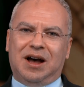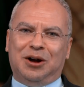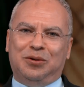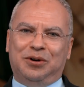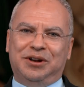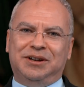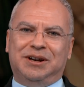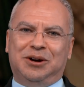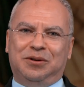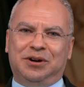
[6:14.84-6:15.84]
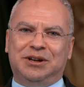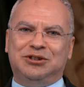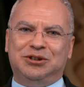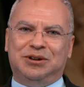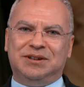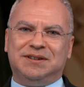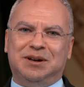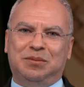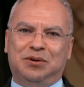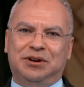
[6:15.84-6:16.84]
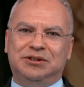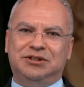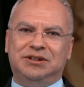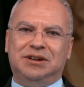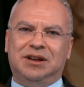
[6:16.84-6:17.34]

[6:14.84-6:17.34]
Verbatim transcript: agora e na hora de nossa morte.